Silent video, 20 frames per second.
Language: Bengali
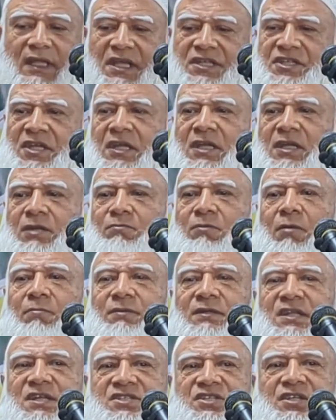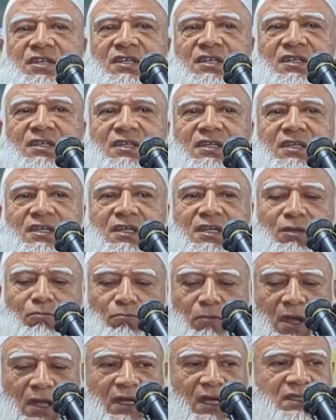দেশে কিংবা বিদেশে
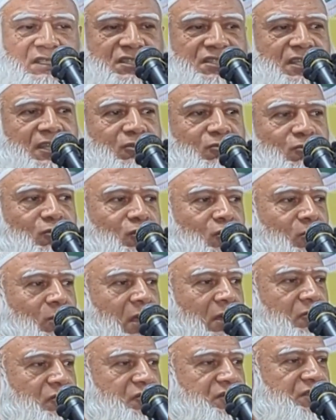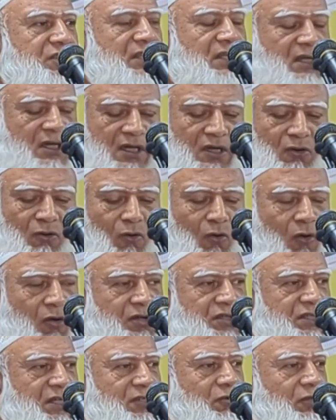বাংলাদেশের কোনো মানুষ
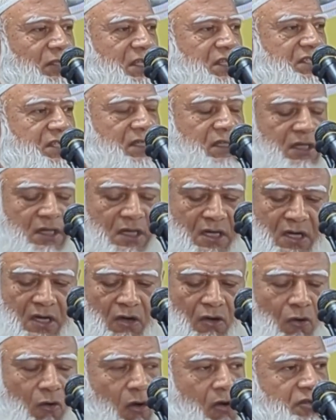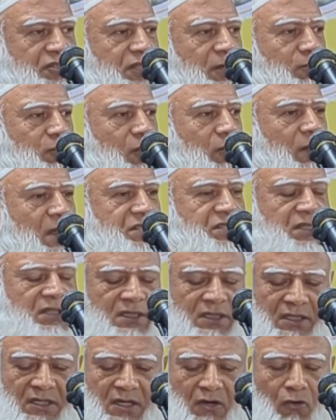হোক সে স্বদেশী হোক সে প্রবাসী
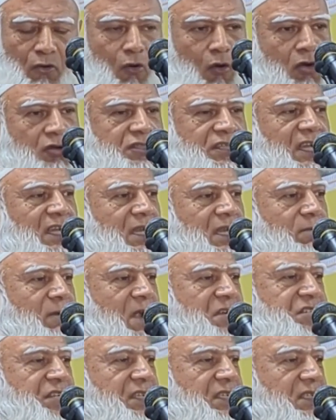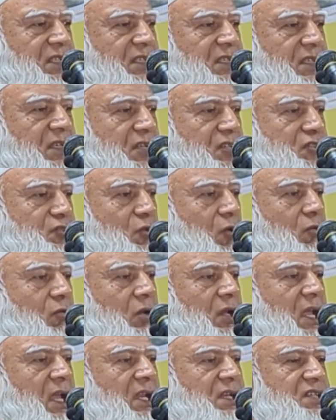হোক সে নিবাসী
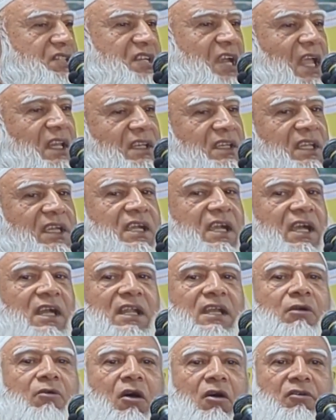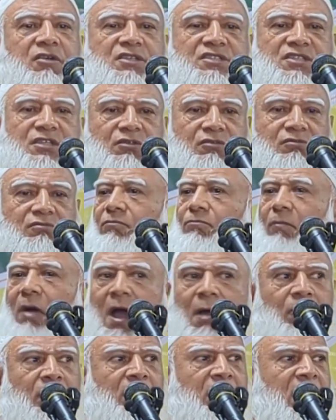সকলের শান্তি কেড়ে নেওয়া হয়েছিল
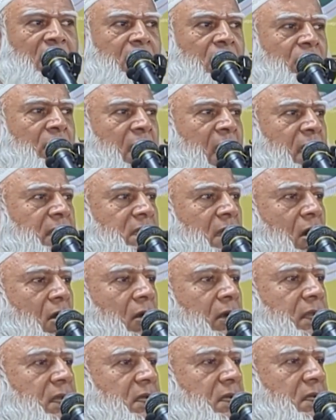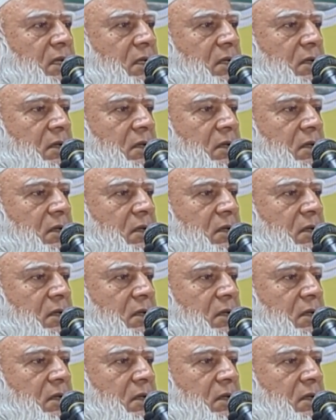মা বোনদেরকেও রেহাই দেওয়া হয়নি